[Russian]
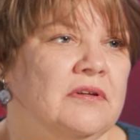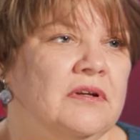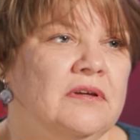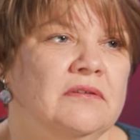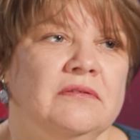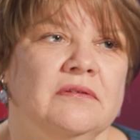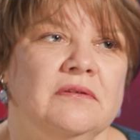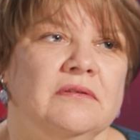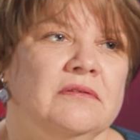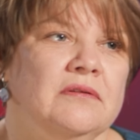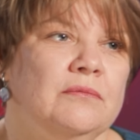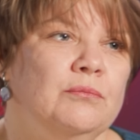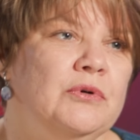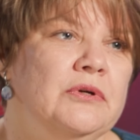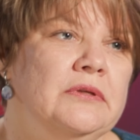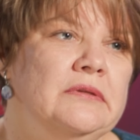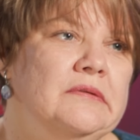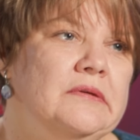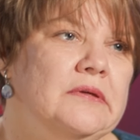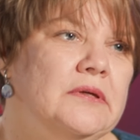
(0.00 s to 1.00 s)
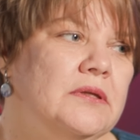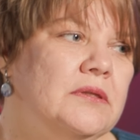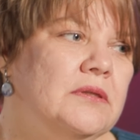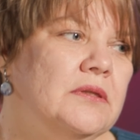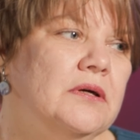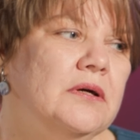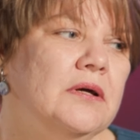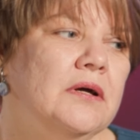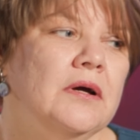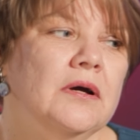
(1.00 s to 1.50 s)
разные события,
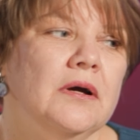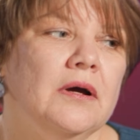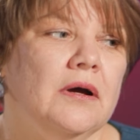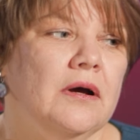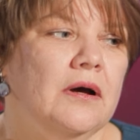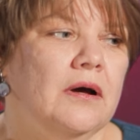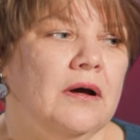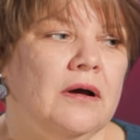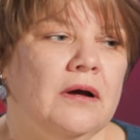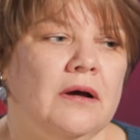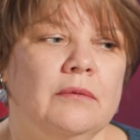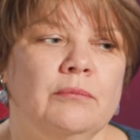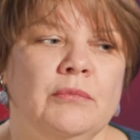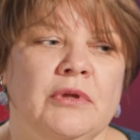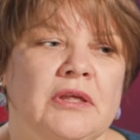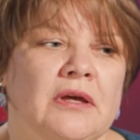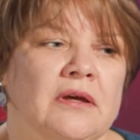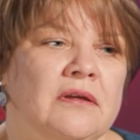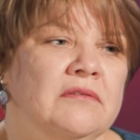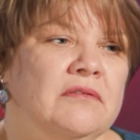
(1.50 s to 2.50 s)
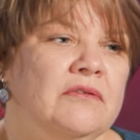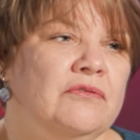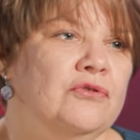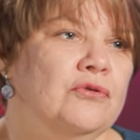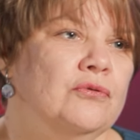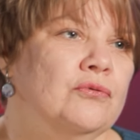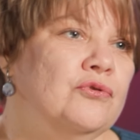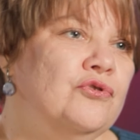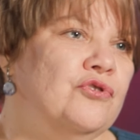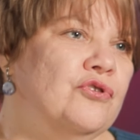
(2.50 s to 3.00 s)
это а, меняется
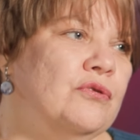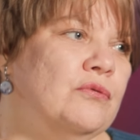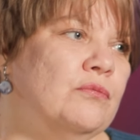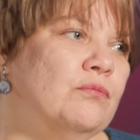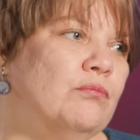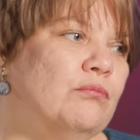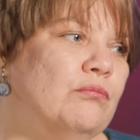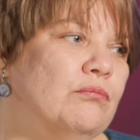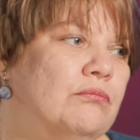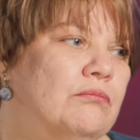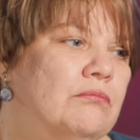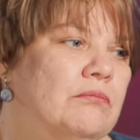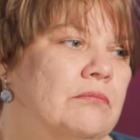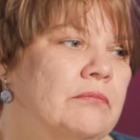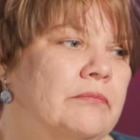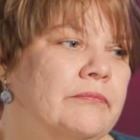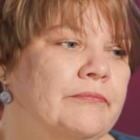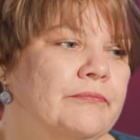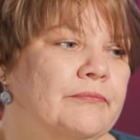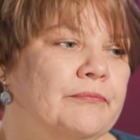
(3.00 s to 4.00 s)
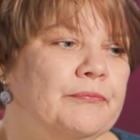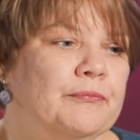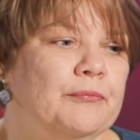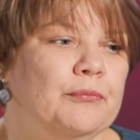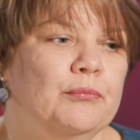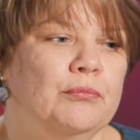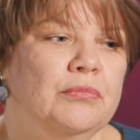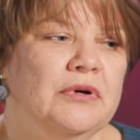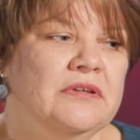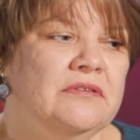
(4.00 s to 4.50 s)
все очень
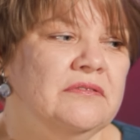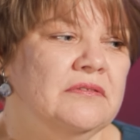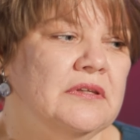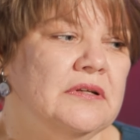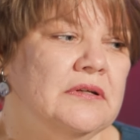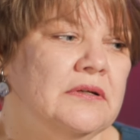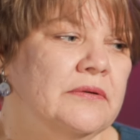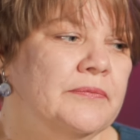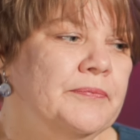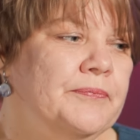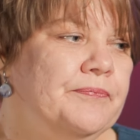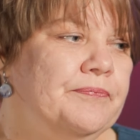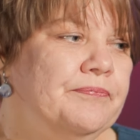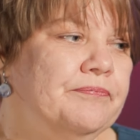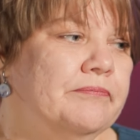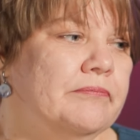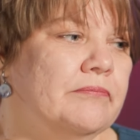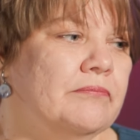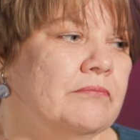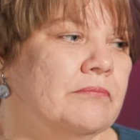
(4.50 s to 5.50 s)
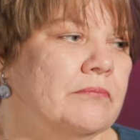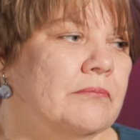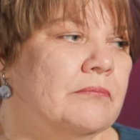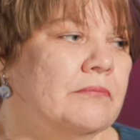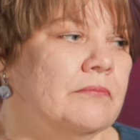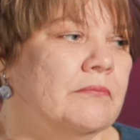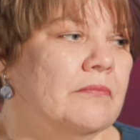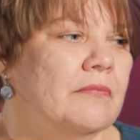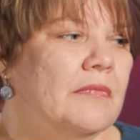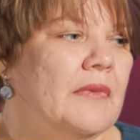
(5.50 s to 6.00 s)
быстро.
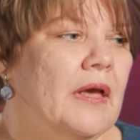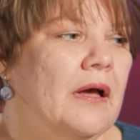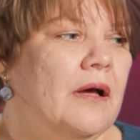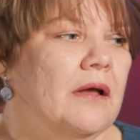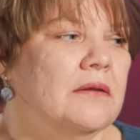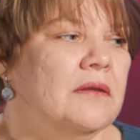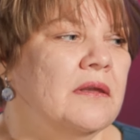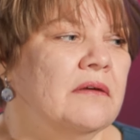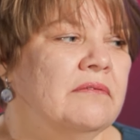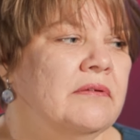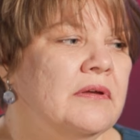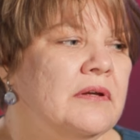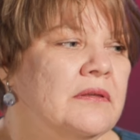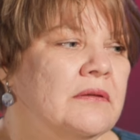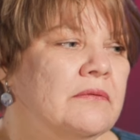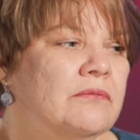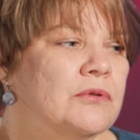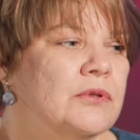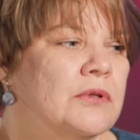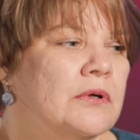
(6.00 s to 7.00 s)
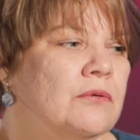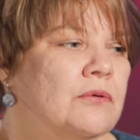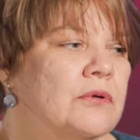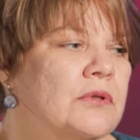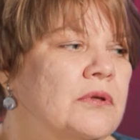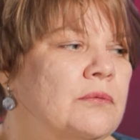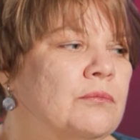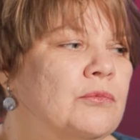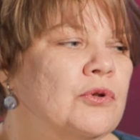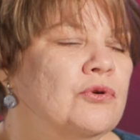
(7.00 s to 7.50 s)
Наверное, вот такой
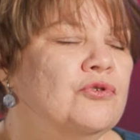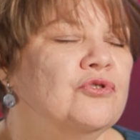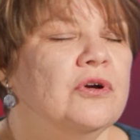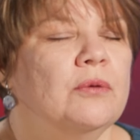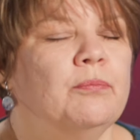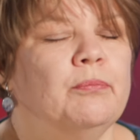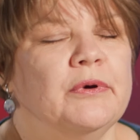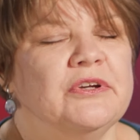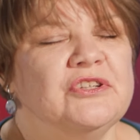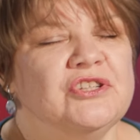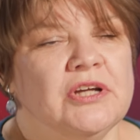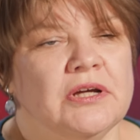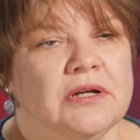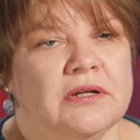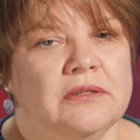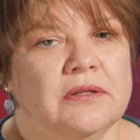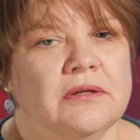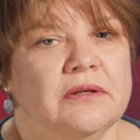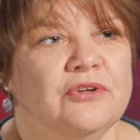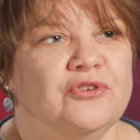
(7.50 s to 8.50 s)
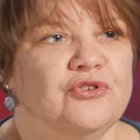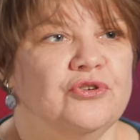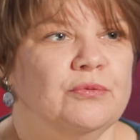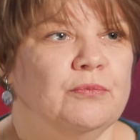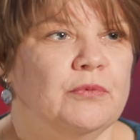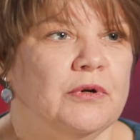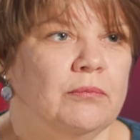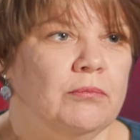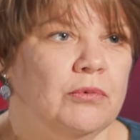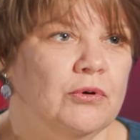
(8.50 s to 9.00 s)
немножко пожарный
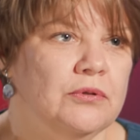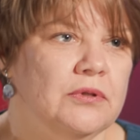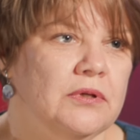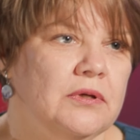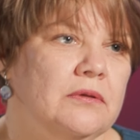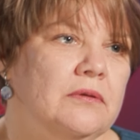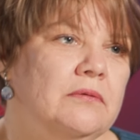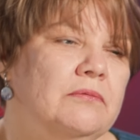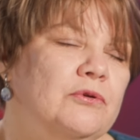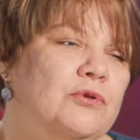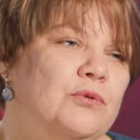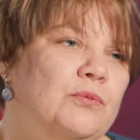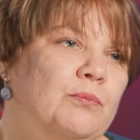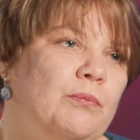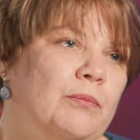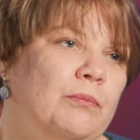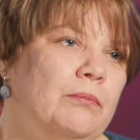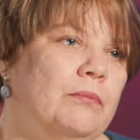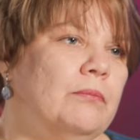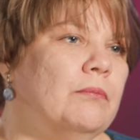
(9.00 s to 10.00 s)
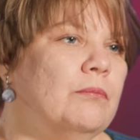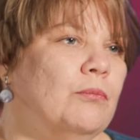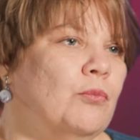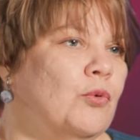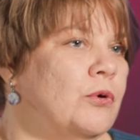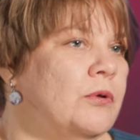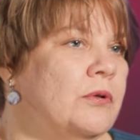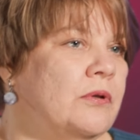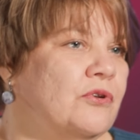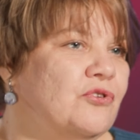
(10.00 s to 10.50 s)
режим работы, это вот
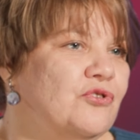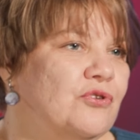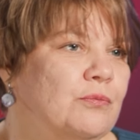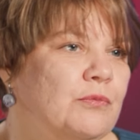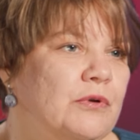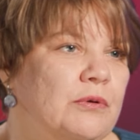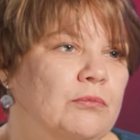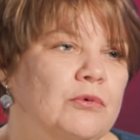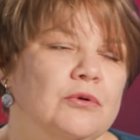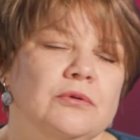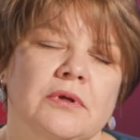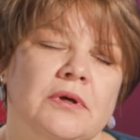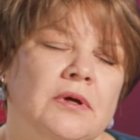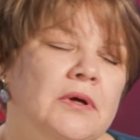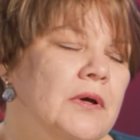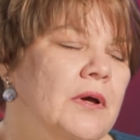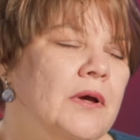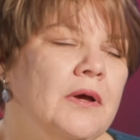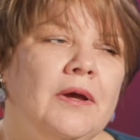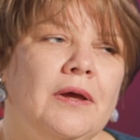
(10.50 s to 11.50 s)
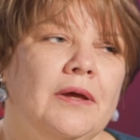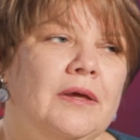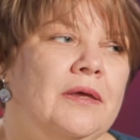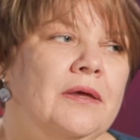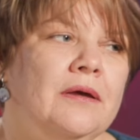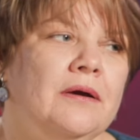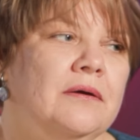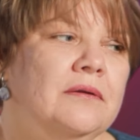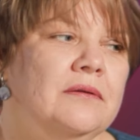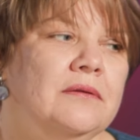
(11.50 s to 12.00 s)
мой режим работы,
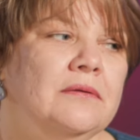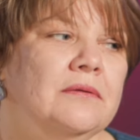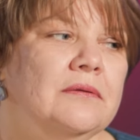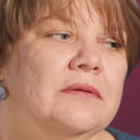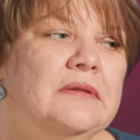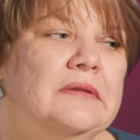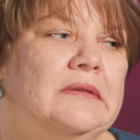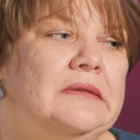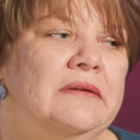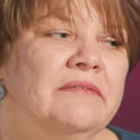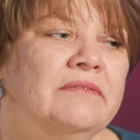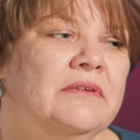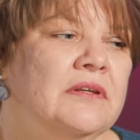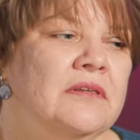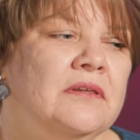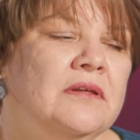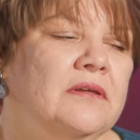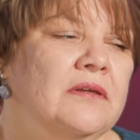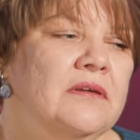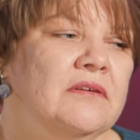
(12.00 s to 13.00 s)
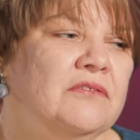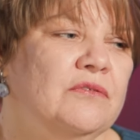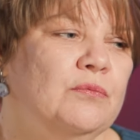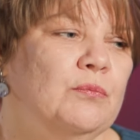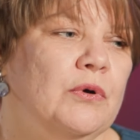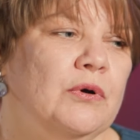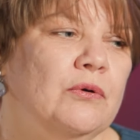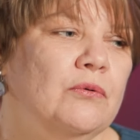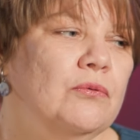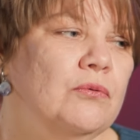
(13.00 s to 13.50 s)
я, наверное, не
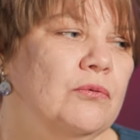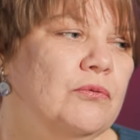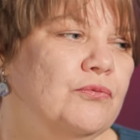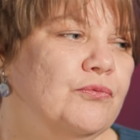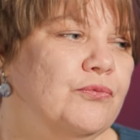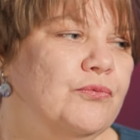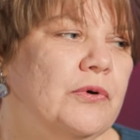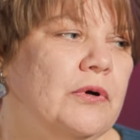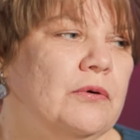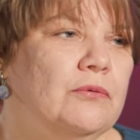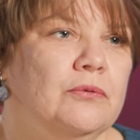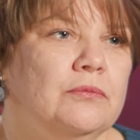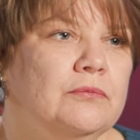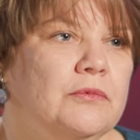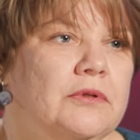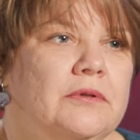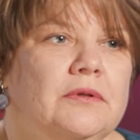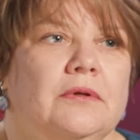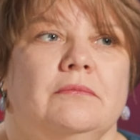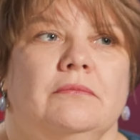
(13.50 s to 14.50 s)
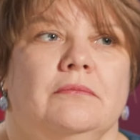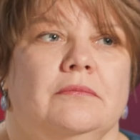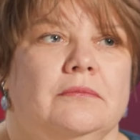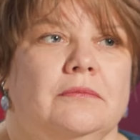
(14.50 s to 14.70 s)
смогу в каком-то там